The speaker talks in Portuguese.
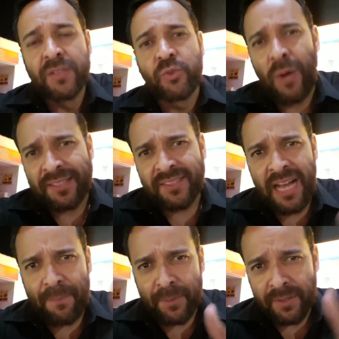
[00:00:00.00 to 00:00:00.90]
Se o
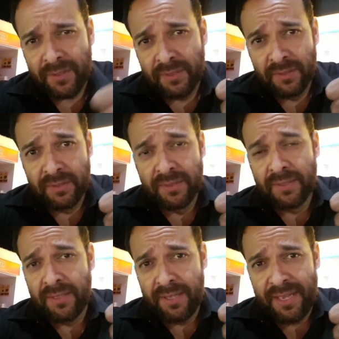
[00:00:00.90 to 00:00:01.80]
WhatsApp
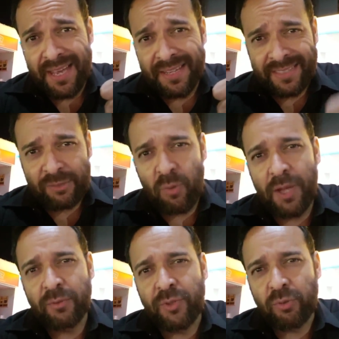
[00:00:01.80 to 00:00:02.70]
ele está
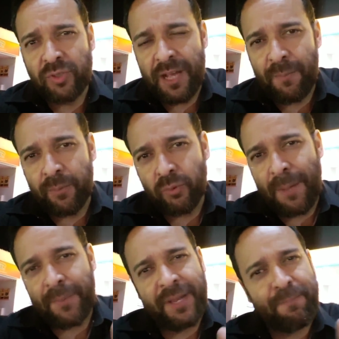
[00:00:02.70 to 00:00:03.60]
tomando o teu tempo, não
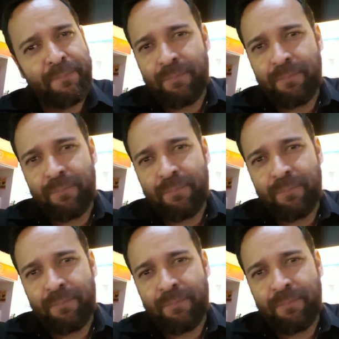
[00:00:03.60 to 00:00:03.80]
é porque